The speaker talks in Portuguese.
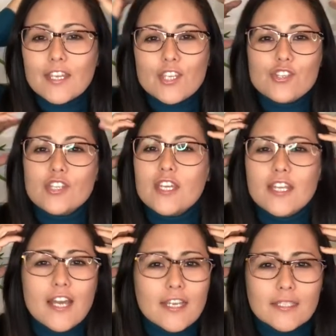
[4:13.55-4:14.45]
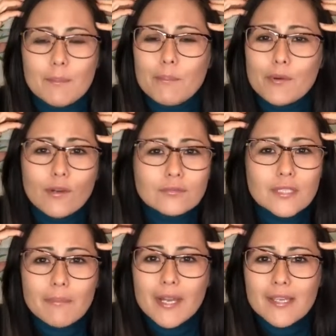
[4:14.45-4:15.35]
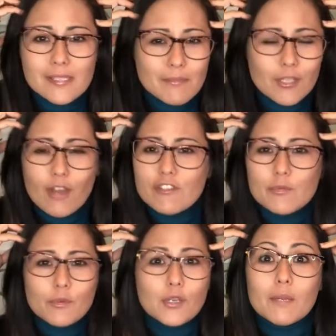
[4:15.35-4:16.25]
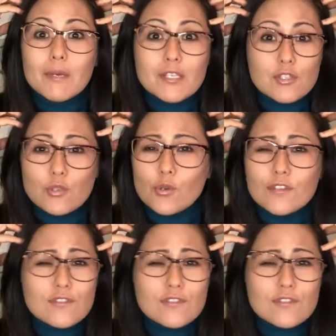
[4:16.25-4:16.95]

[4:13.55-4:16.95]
regenerada, pronta para receber novas programações,